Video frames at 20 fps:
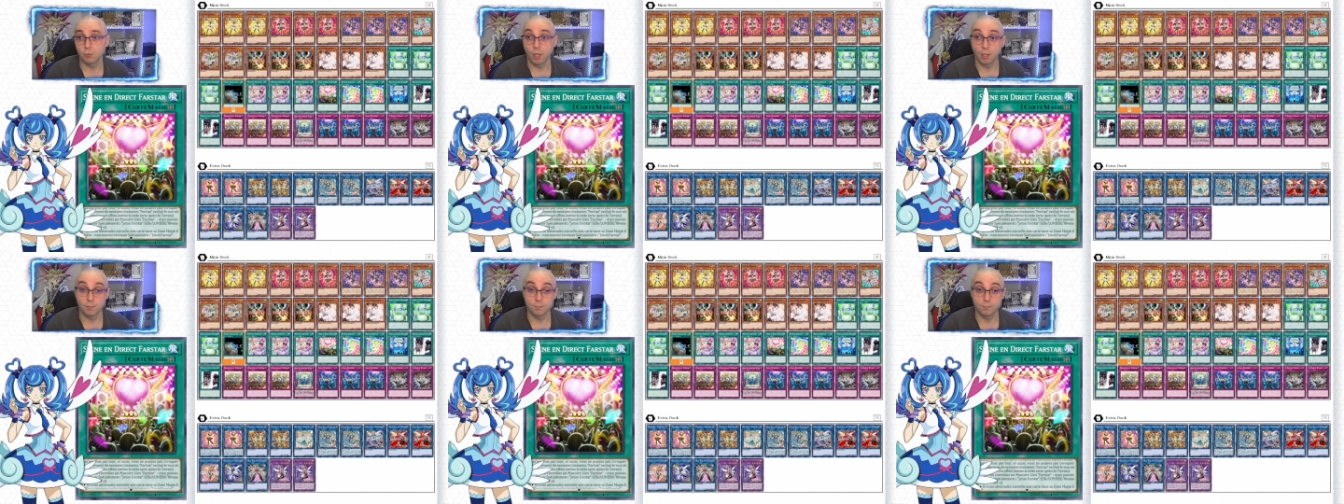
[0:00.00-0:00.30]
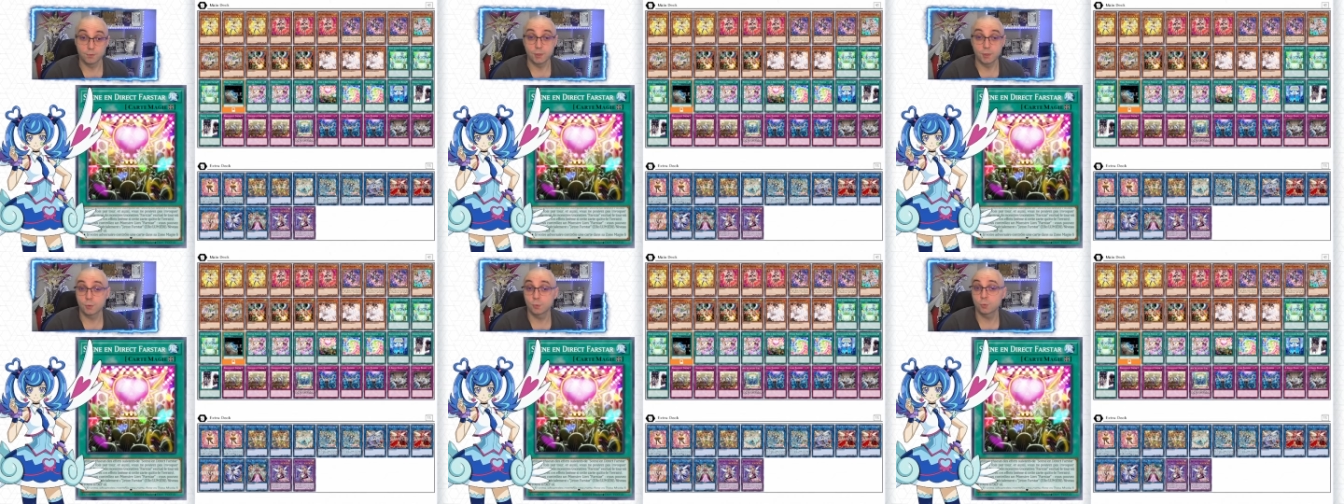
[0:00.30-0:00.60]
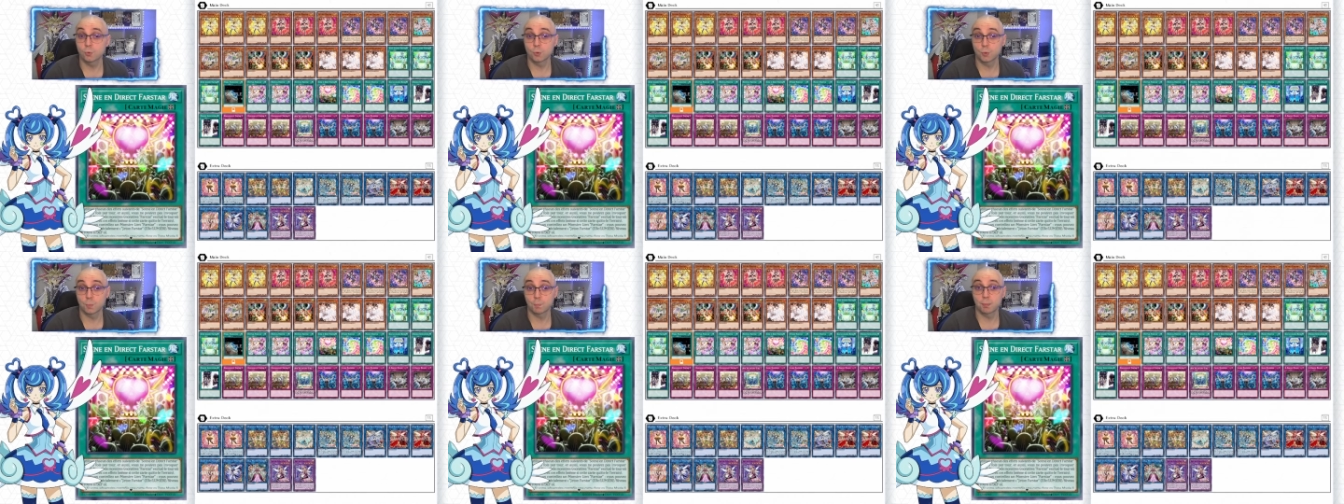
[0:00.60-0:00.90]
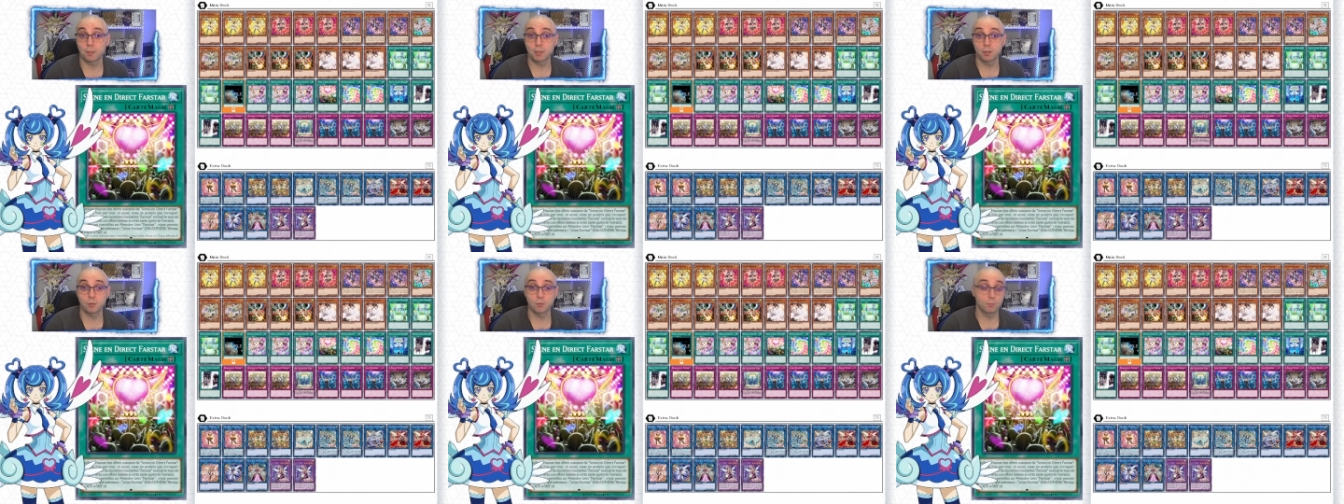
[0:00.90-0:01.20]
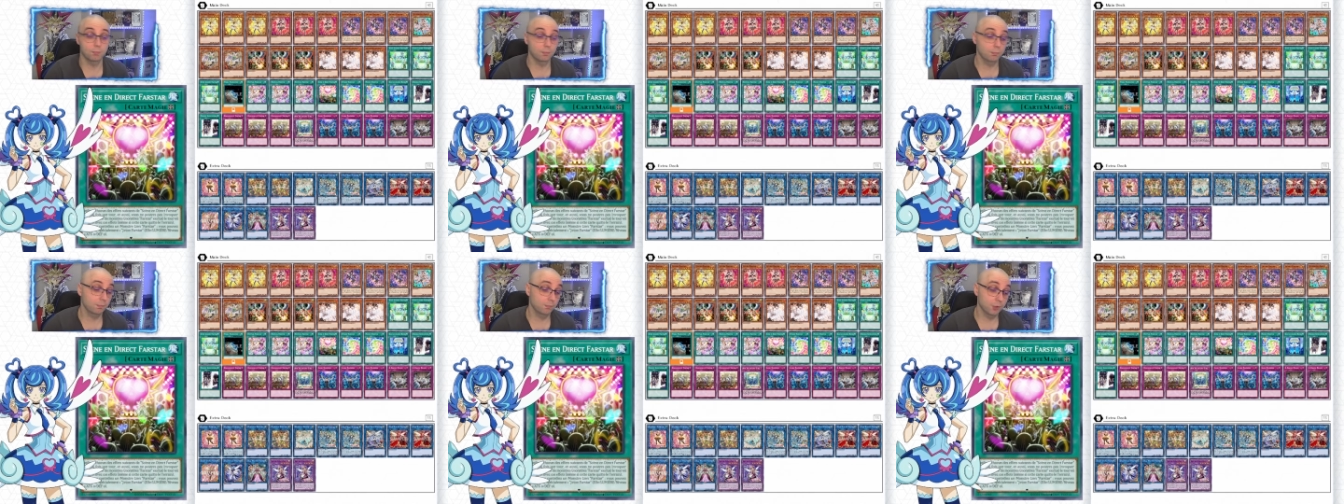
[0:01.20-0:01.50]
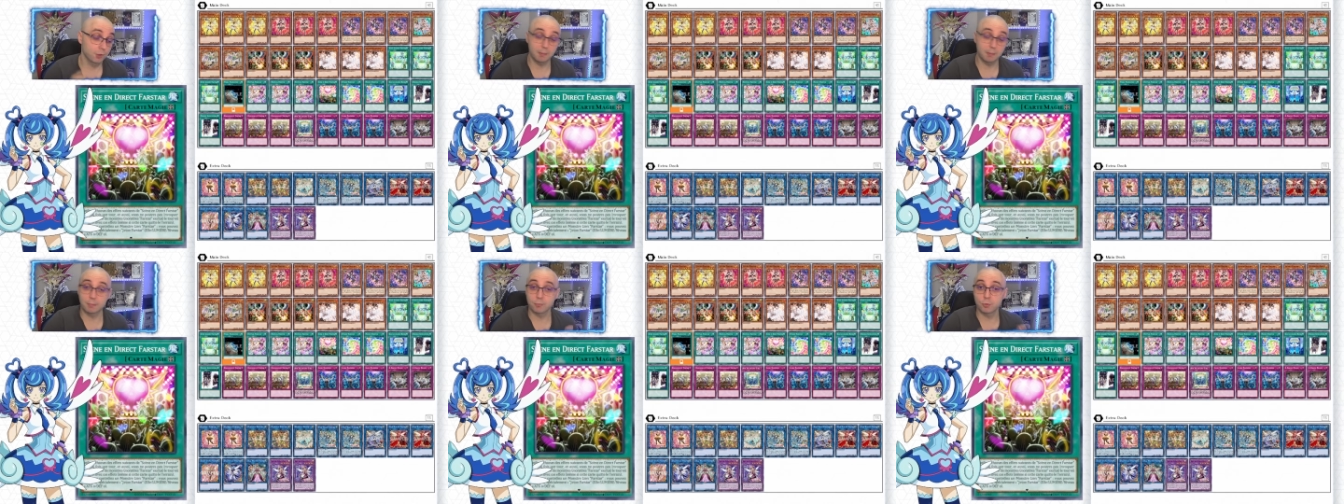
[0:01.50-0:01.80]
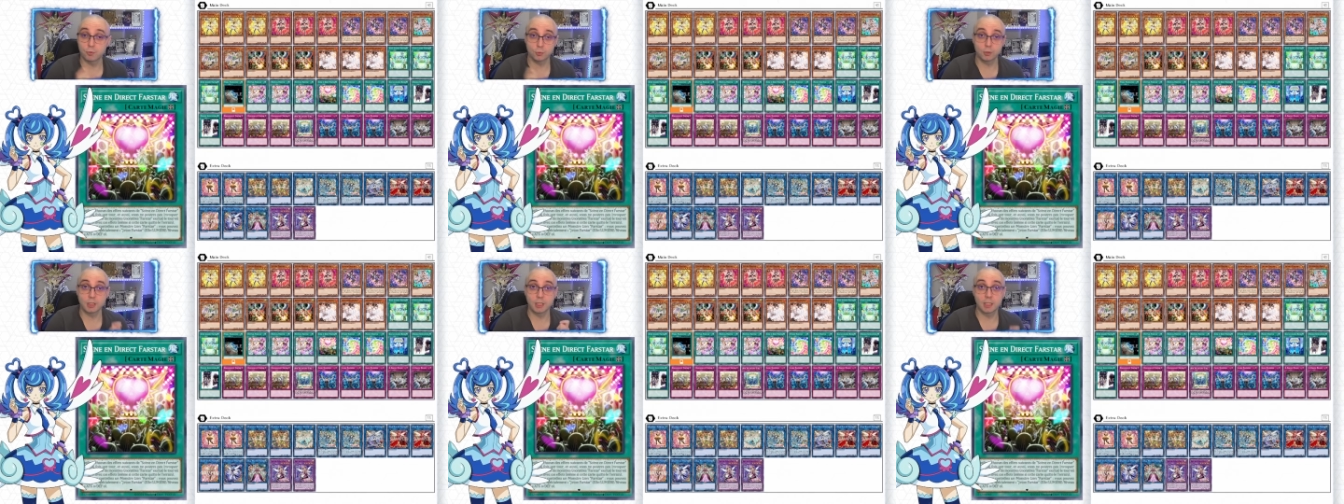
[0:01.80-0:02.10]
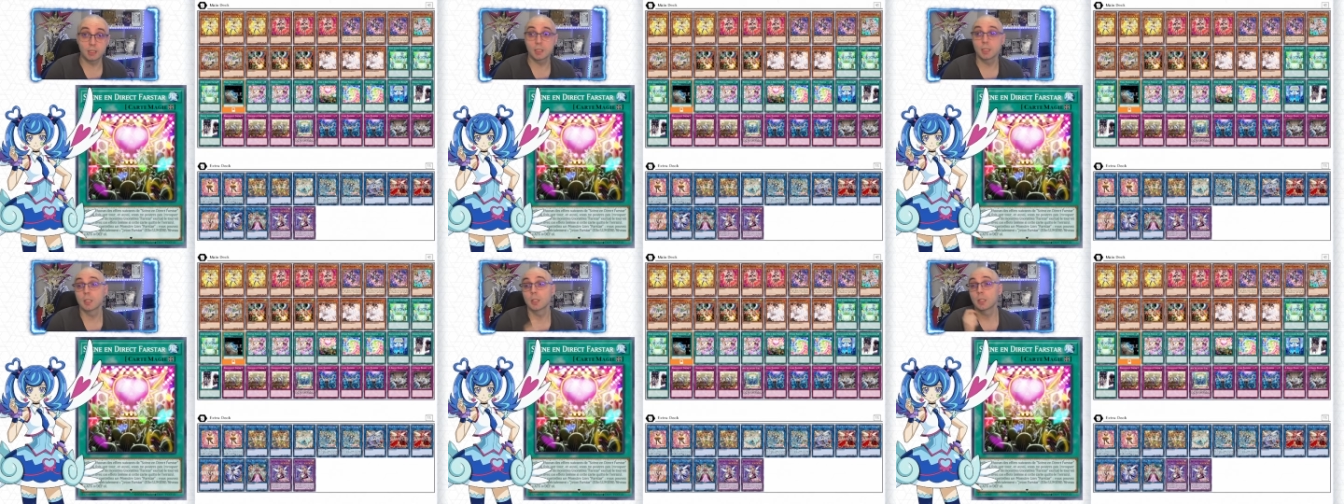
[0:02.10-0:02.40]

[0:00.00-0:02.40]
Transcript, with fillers: C'est du spé de tokens